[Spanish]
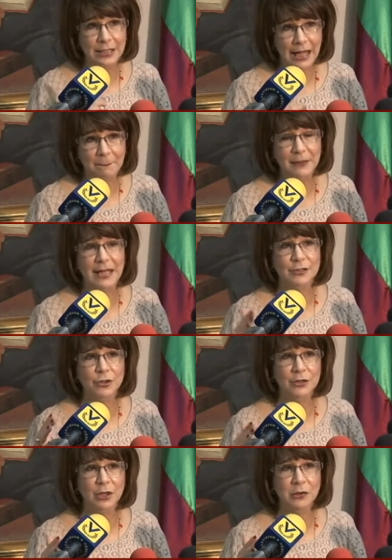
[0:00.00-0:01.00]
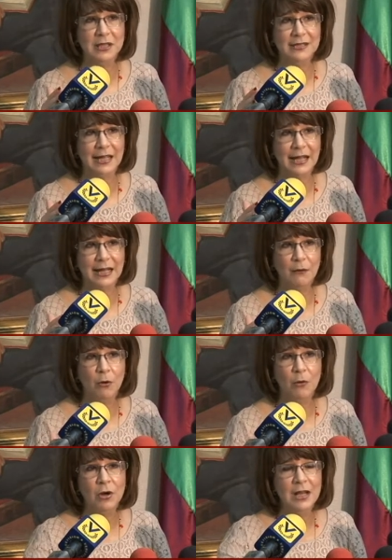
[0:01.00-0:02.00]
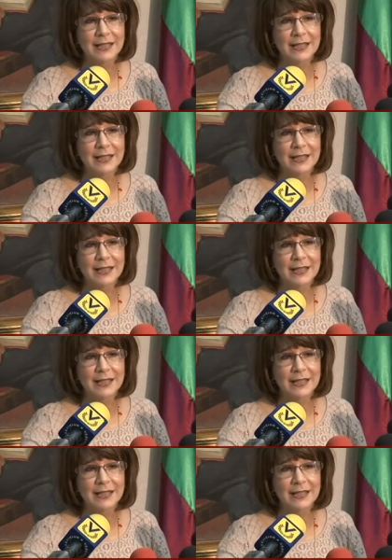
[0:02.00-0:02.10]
la aspiración de la Universidad de Carabobo,